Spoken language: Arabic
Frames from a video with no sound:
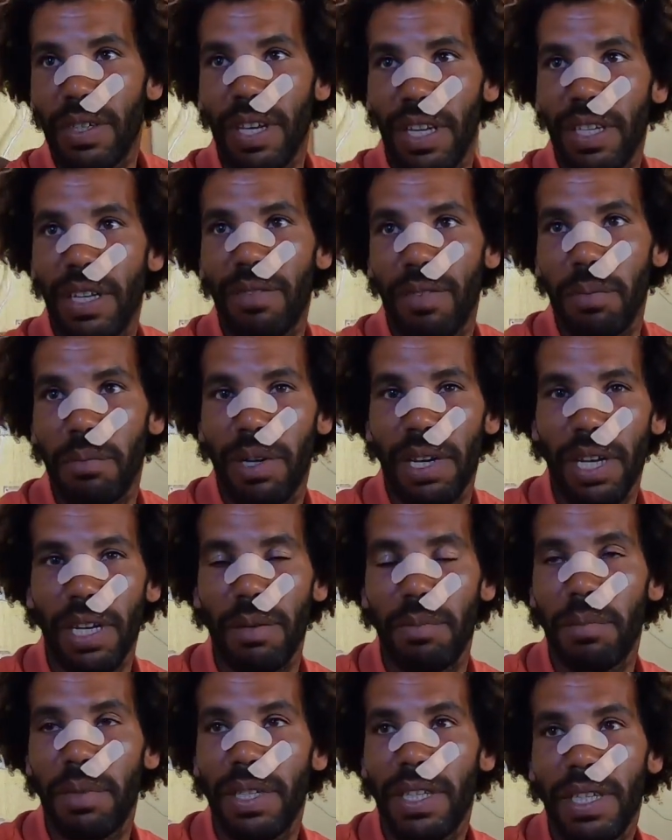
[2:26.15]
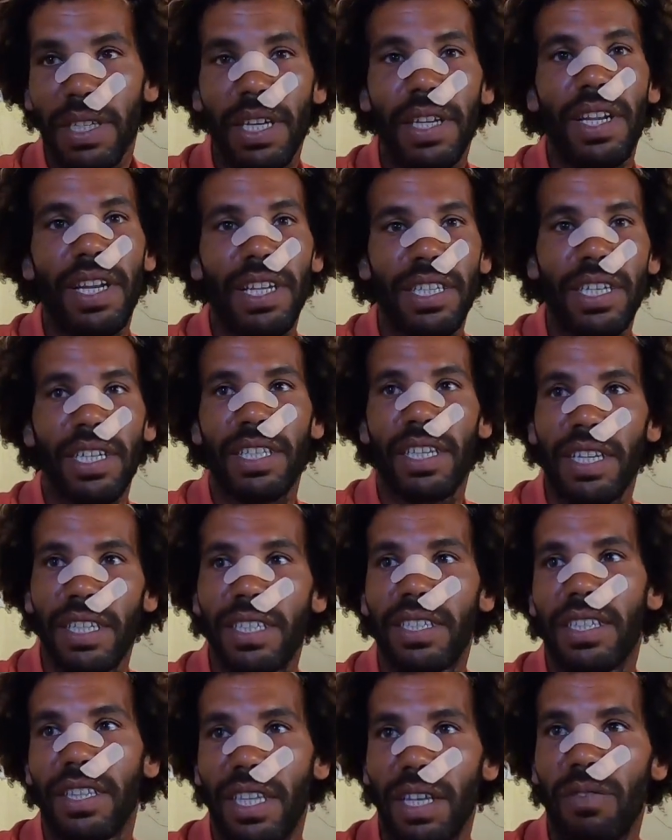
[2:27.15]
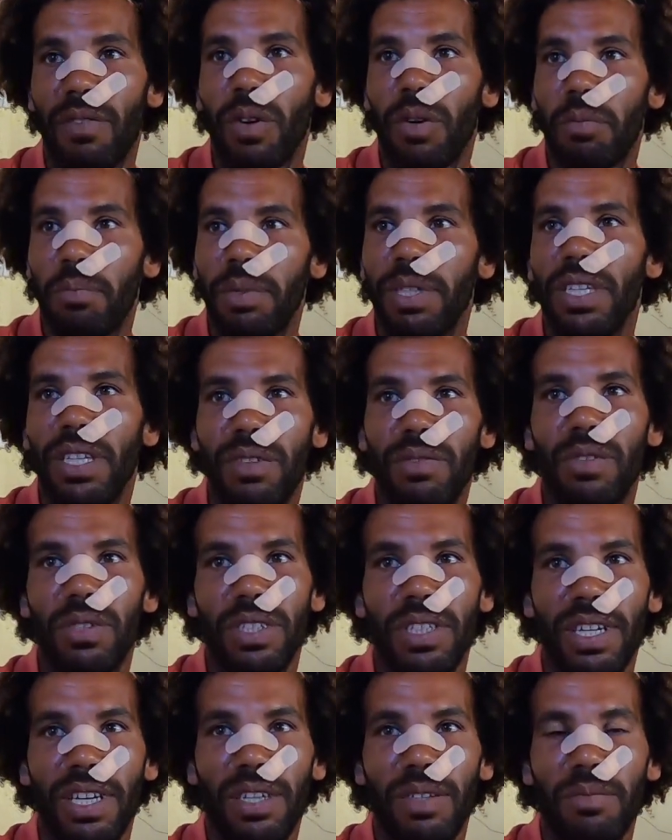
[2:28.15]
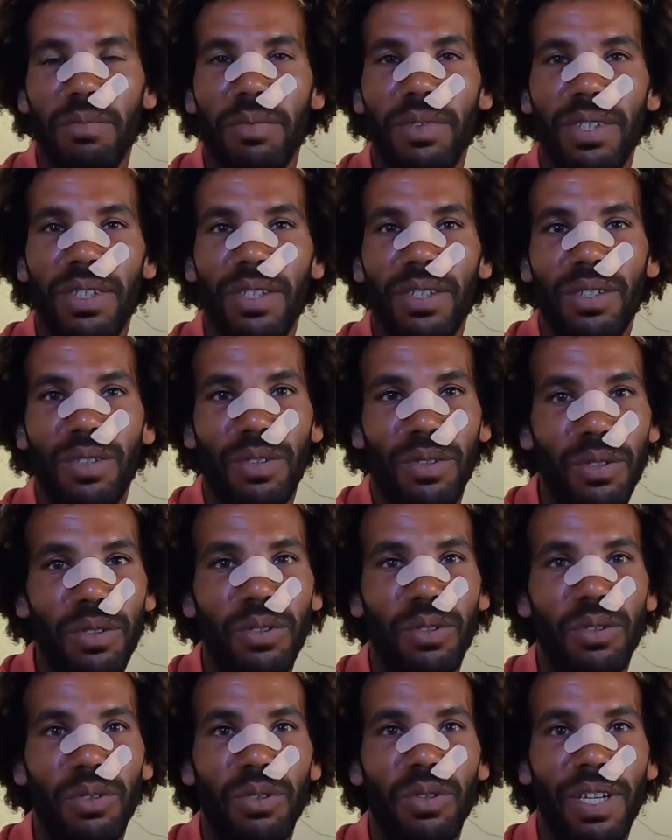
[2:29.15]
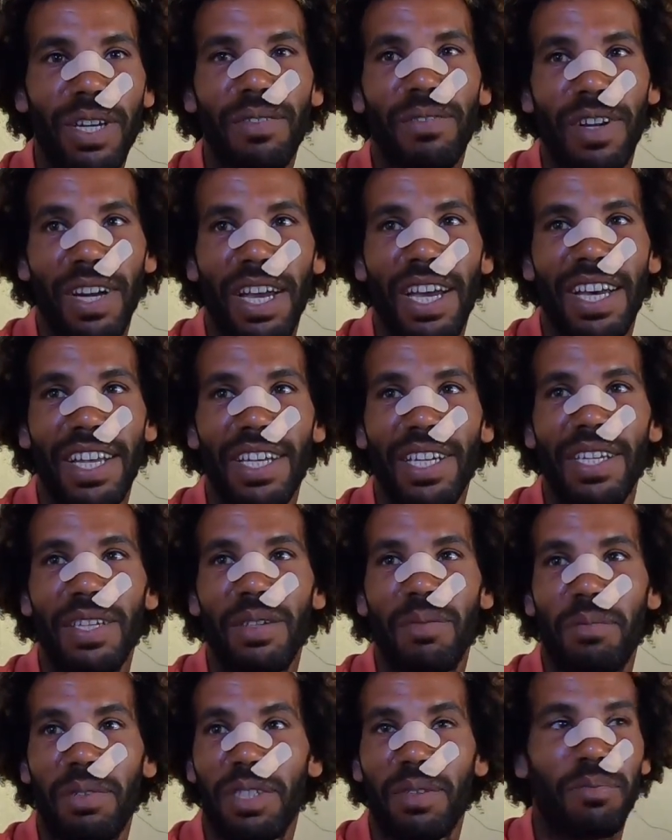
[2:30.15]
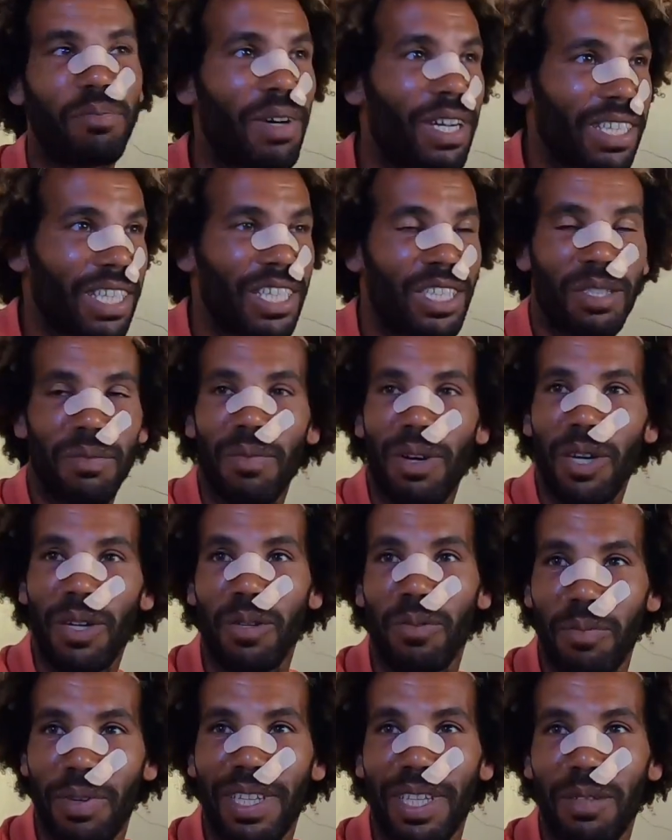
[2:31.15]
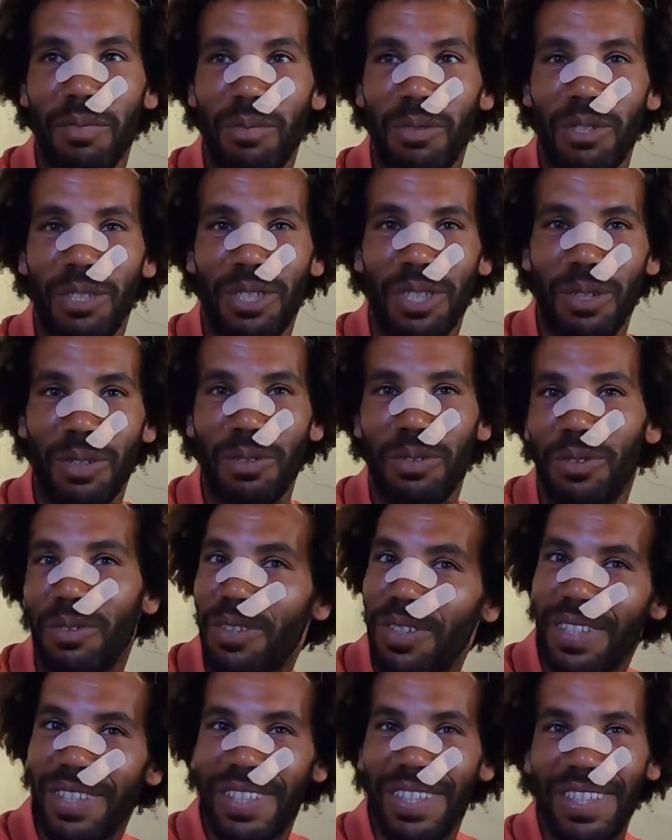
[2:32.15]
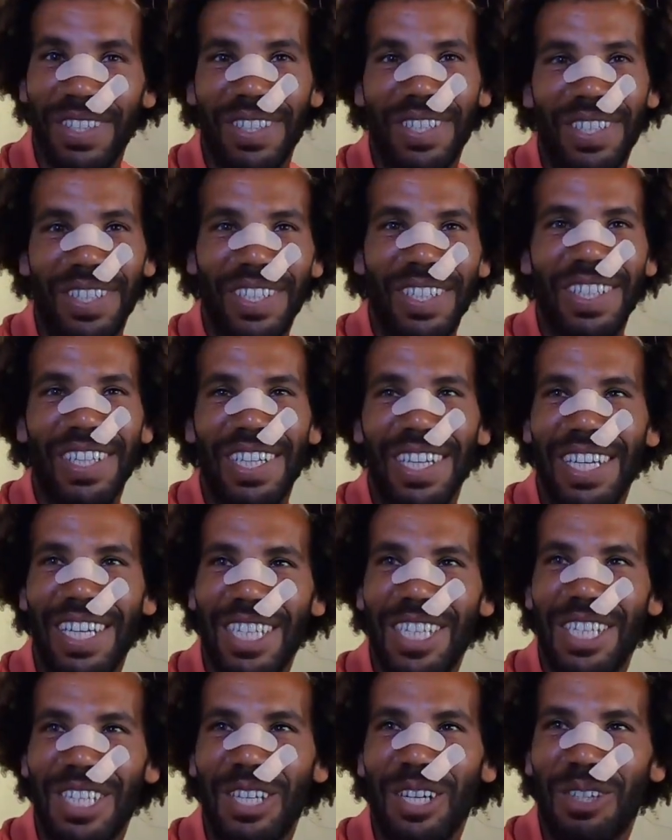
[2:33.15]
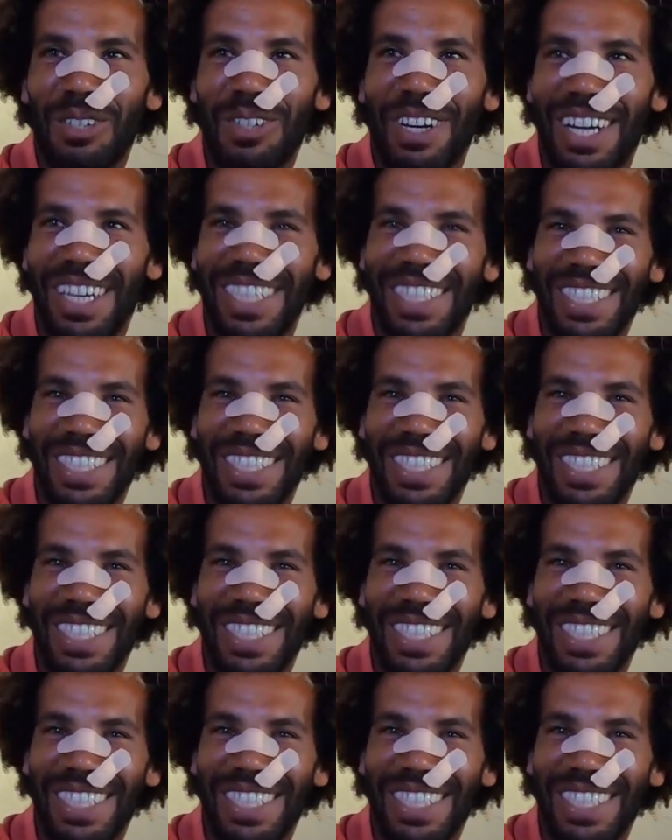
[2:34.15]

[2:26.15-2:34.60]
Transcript: كاينه في المغرب يعني اللي تقدر ديفلوبي النيفو ديالها وانا فرحان باش نبارطاجي معكم هذه الموجه و لي سامر